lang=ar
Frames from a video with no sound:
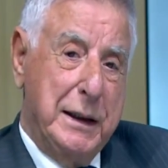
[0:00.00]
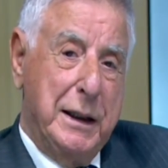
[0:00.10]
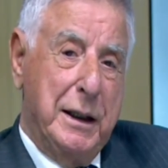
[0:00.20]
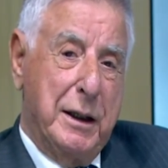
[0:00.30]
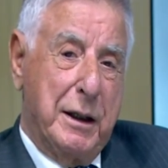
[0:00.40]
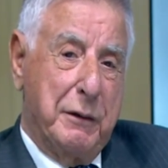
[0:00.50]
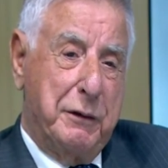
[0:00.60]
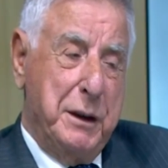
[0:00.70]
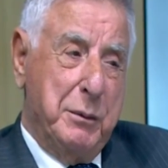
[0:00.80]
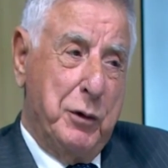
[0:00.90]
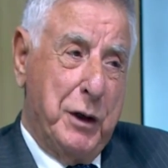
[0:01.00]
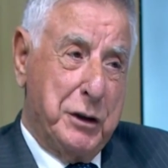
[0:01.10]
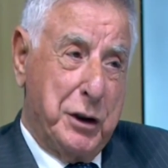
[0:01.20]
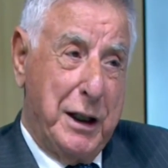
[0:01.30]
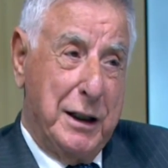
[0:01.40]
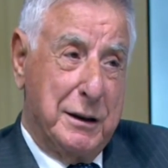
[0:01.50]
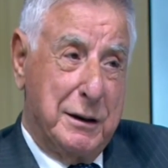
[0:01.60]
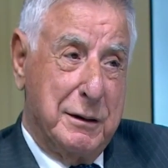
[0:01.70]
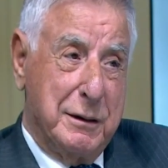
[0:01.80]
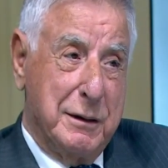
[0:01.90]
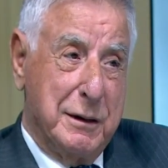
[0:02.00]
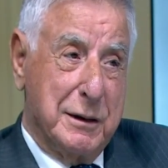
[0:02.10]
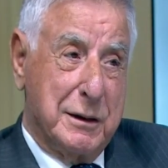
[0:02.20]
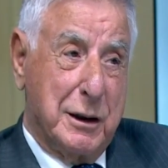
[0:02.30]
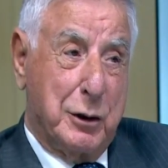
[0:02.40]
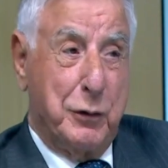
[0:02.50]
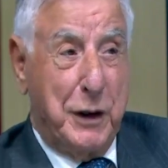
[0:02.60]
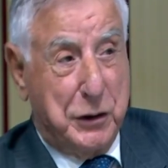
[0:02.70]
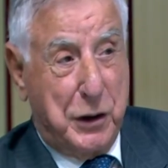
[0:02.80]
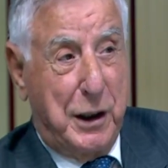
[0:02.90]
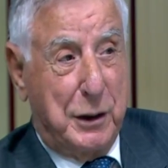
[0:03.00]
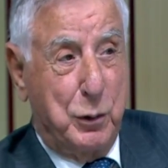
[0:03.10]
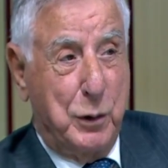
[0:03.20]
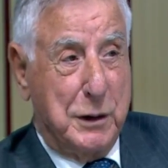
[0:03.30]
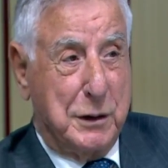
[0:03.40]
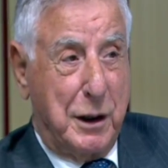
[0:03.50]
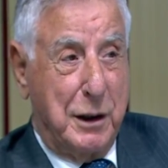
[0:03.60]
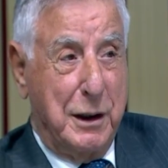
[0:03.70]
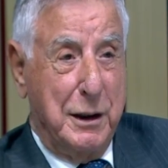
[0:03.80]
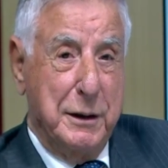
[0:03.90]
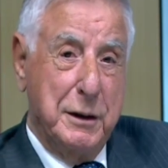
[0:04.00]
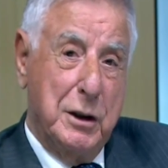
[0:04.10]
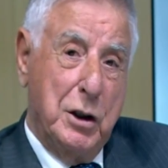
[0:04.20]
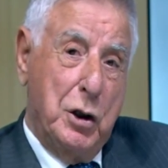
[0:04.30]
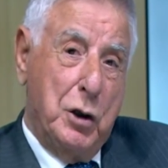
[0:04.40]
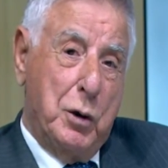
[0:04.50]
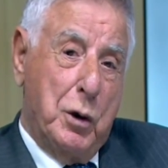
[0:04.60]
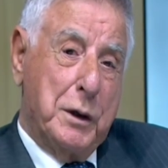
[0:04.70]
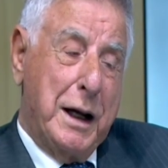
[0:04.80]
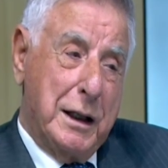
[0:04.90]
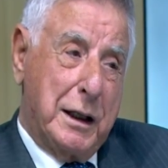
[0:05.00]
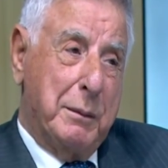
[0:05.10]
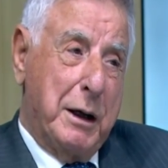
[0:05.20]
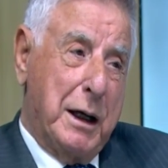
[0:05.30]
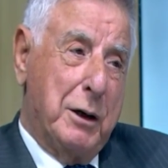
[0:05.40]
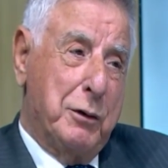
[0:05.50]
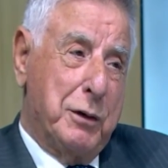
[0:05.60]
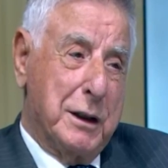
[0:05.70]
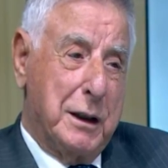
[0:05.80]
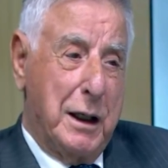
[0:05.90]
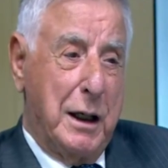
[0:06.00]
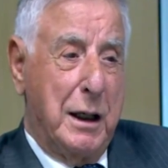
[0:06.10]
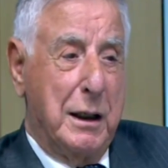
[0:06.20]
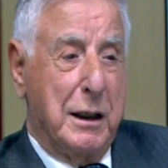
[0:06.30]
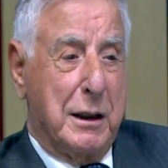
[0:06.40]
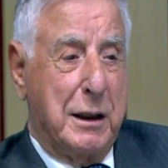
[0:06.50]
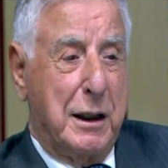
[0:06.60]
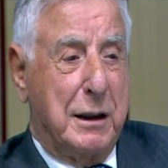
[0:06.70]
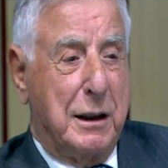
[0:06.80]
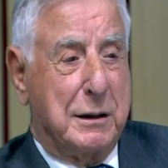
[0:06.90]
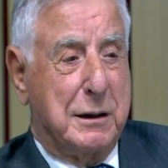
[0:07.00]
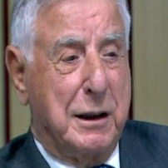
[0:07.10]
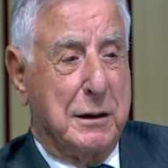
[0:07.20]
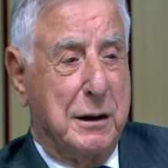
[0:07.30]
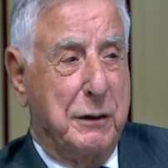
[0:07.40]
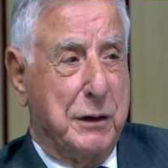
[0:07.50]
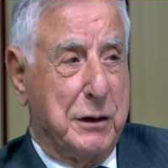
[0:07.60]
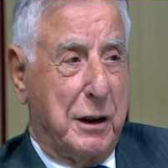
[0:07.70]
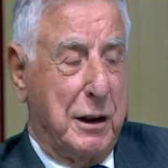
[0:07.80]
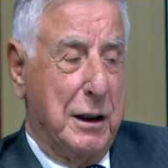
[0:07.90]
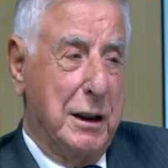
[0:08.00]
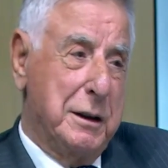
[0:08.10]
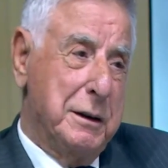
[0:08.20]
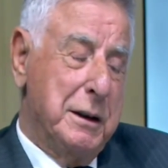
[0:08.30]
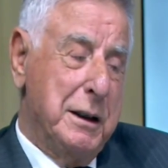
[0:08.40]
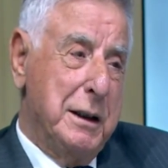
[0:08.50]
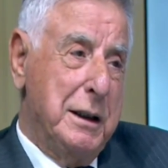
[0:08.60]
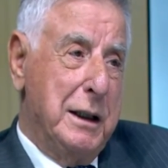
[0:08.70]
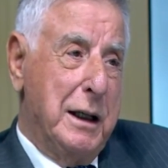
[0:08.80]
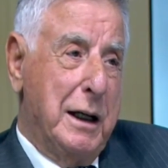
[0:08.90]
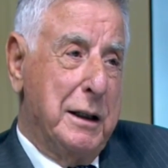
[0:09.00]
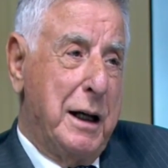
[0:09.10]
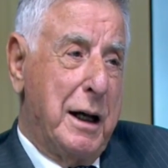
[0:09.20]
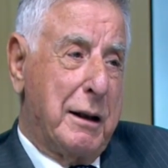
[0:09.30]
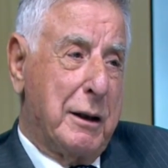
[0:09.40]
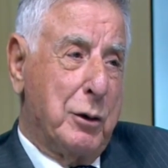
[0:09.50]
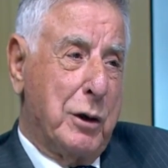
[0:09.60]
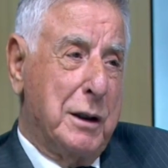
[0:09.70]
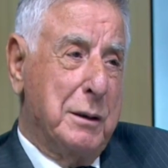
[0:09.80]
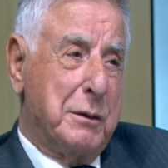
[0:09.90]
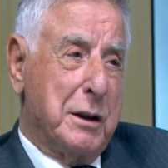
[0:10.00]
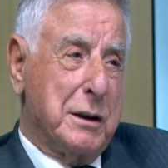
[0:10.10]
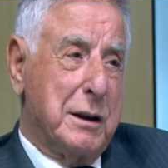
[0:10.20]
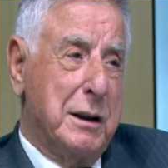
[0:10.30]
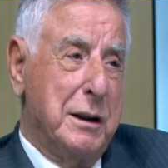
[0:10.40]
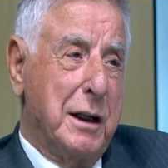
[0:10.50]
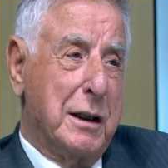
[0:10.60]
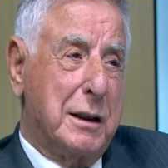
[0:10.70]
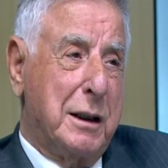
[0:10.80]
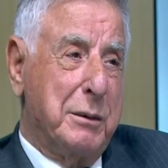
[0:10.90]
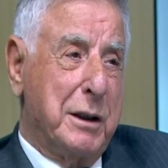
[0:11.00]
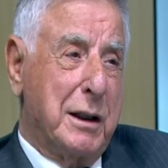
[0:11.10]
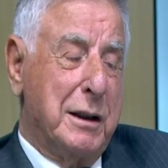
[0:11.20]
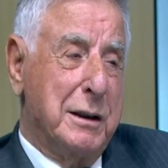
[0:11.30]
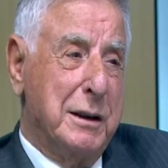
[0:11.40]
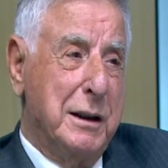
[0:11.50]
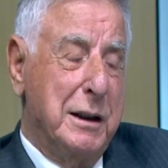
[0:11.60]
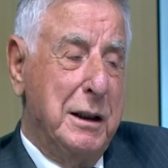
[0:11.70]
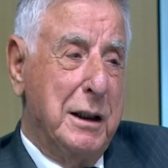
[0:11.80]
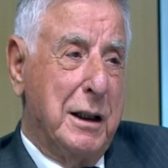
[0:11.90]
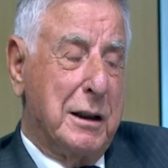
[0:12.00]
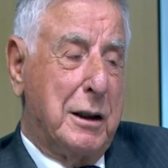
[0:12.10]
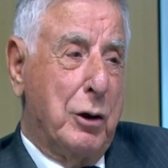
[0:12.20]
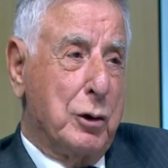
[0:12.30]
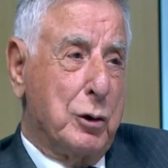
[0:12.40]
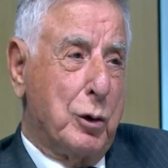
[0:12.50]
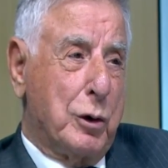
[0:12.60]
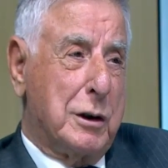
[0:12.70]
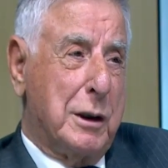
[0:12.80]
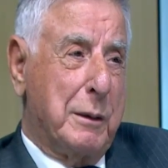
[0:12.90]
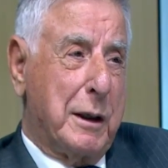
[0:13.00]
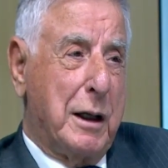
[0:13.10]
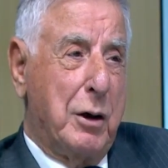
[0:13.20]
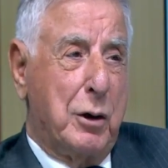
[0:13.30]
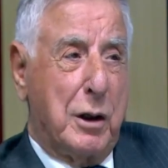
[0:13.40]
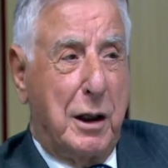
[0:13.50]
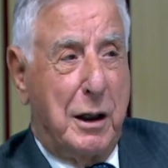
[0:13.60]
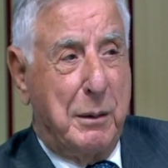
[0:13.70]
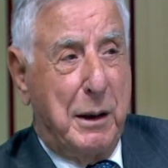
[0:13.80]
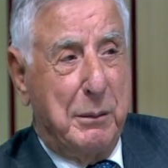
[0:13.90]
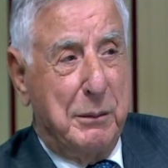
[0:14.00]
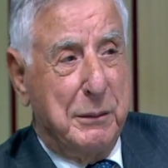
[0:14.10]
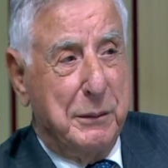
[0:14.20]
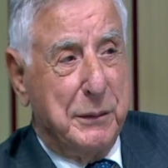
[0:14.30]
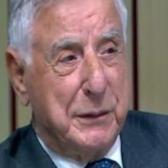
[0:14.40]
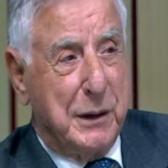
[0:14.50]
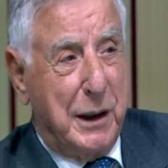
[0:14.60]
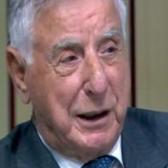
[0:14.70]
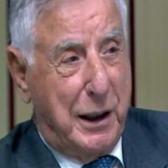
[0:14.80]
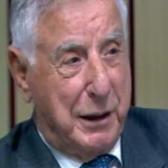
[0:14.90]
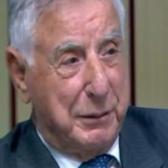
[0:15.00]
إذا في مفاجآت ستفاجئ العدو الإسرائيلي وهنالك مخاوف لدى القيادة السياسية في إسرائيل أنها ستقدم تضحيات كبيرة قد تهز سورتها مرة أخرى أمام العالم